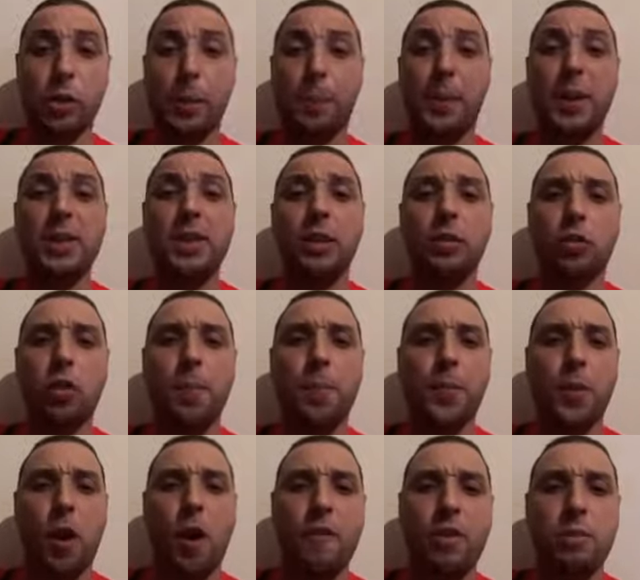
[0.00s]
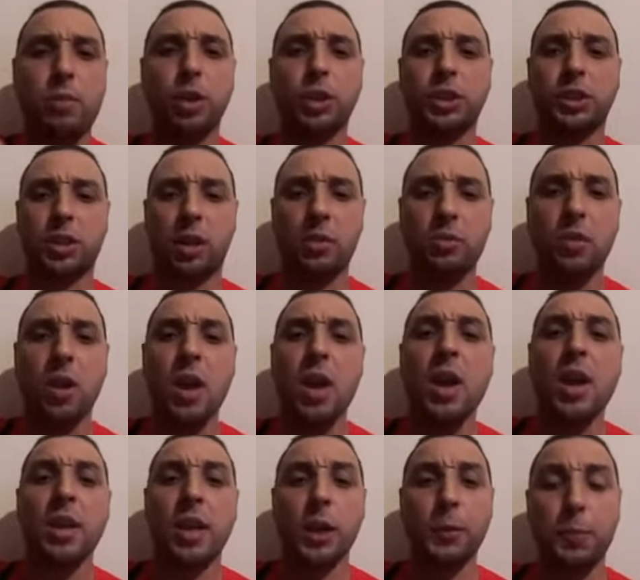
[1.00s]
apresentou provas mostrando
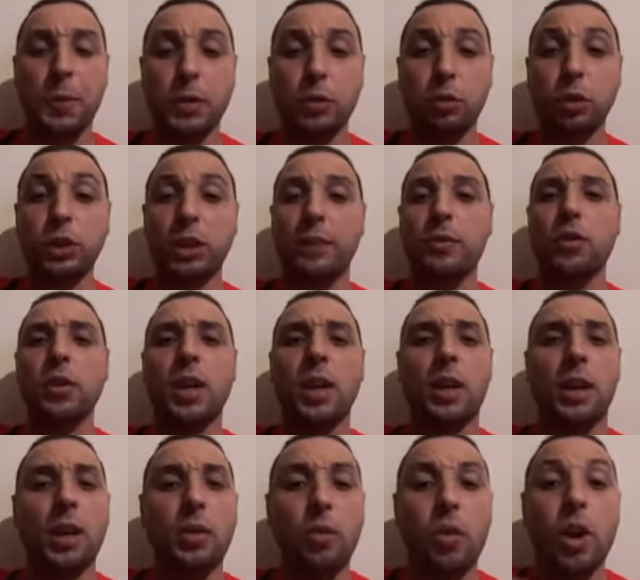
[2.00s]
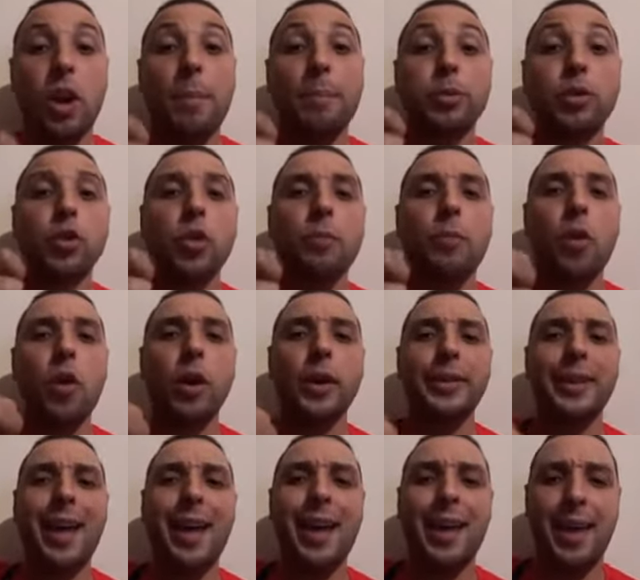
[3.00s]
que as pessoas estavam querendo
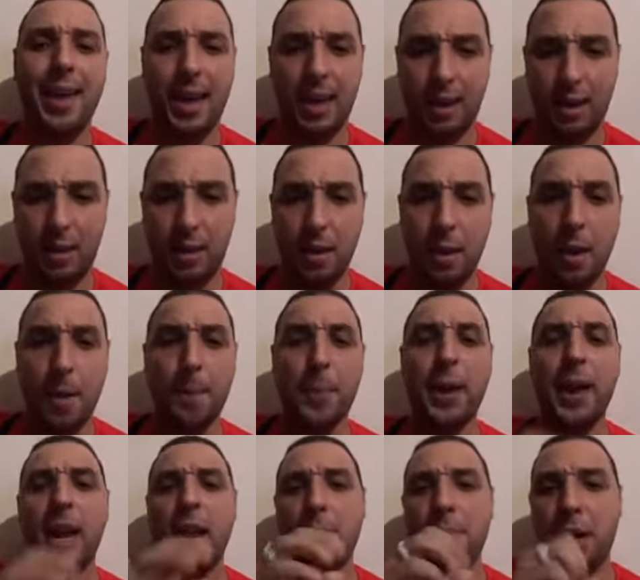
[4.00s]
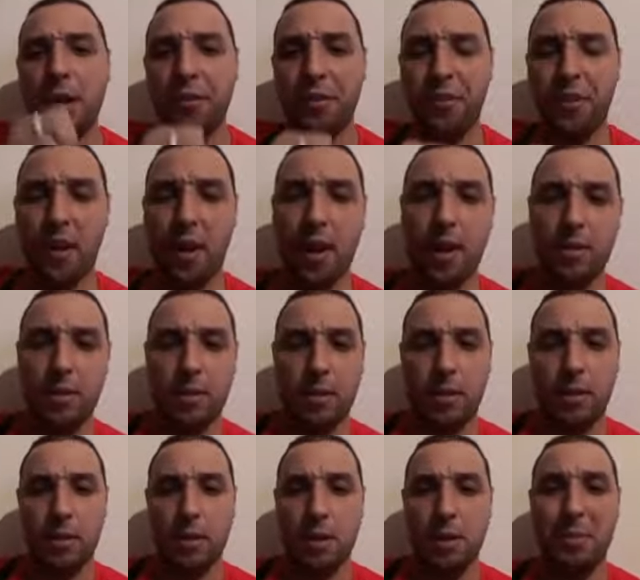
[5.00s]
subornar ela para ela abafar.
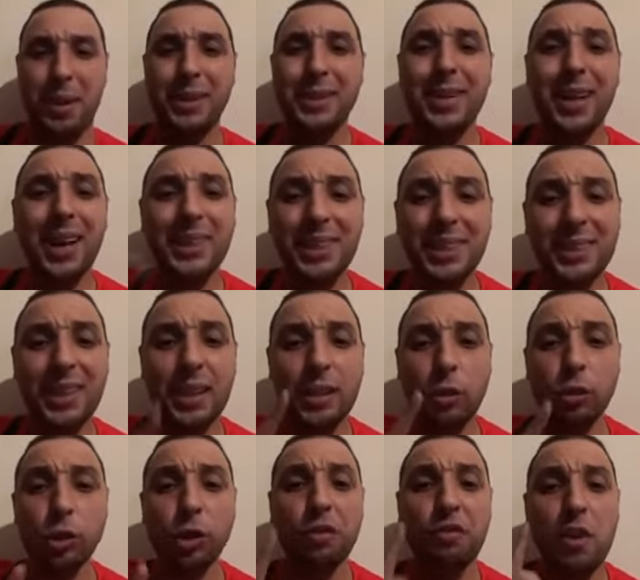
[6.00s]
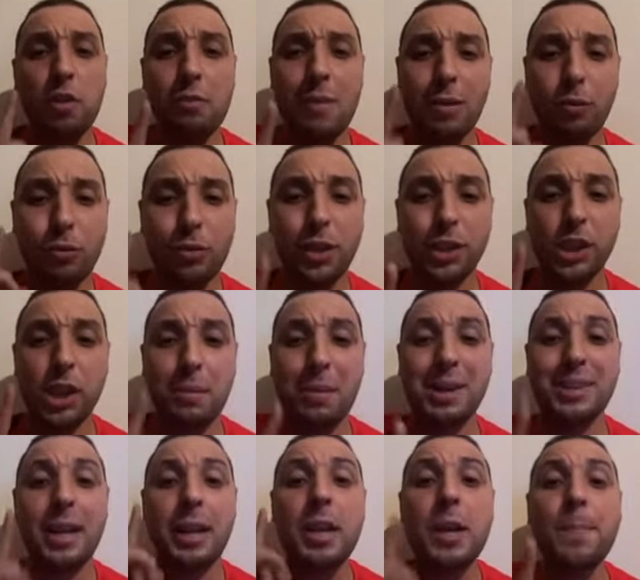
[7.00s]
Mas graças a Deus que veio uma coisa
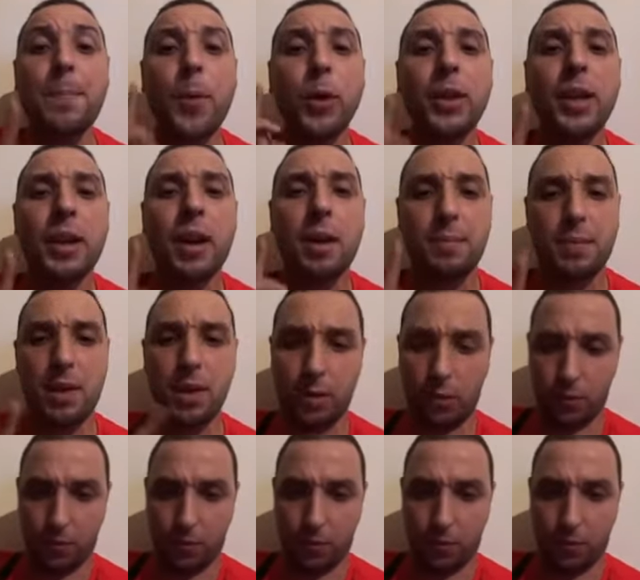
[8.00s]
chamada empoderamento